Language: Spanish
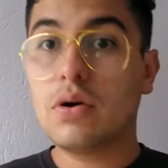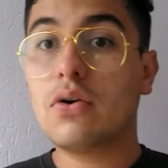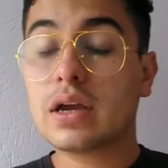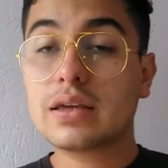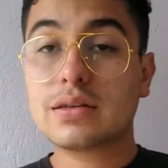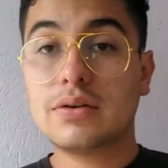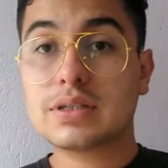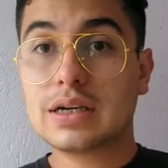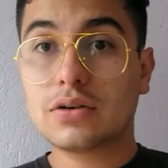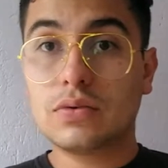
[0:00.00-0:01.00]
Ahora que
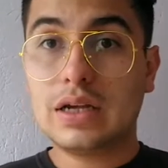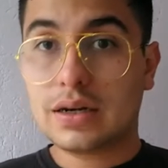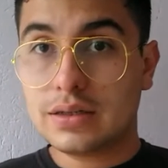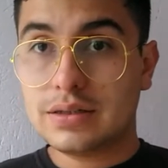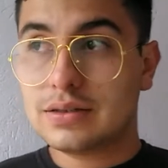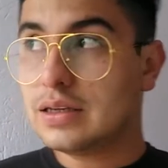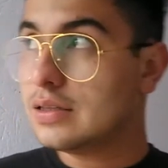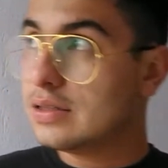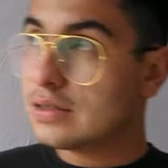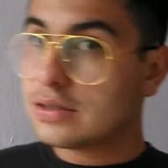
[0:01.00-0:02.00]
sabes calcular
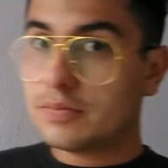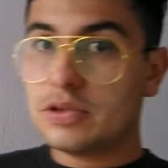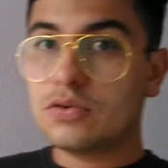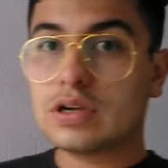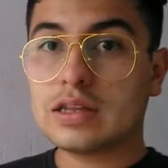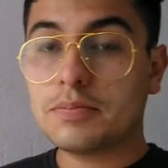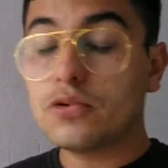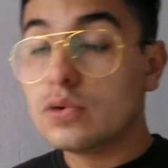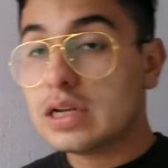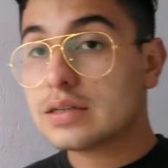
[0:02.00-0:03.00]
resistencias, te pido que te
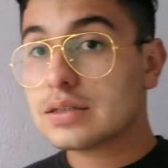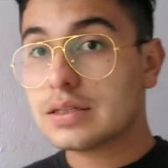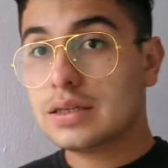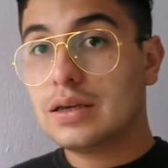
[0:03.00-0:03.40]
pulas